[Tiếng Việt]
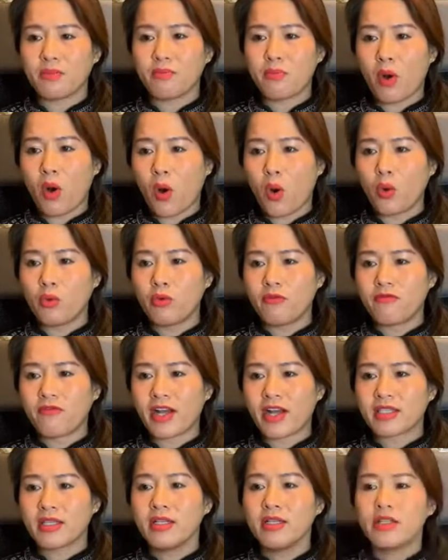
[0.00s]
bộ và
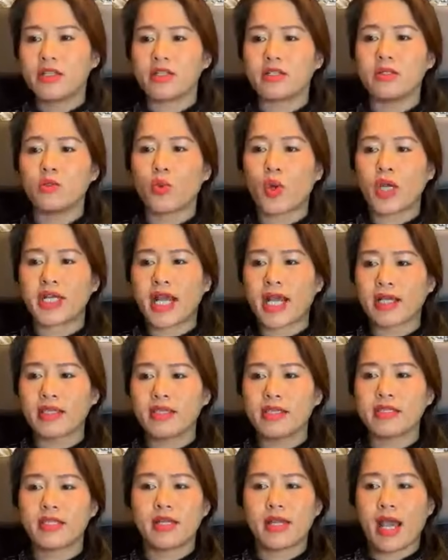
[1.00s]
thứ trưởng ngoài đảng
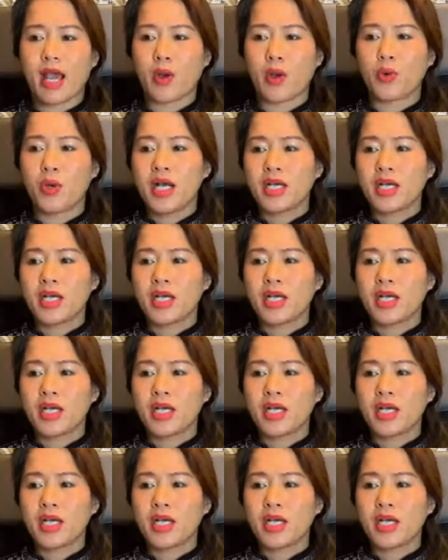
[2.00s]
như thế nào,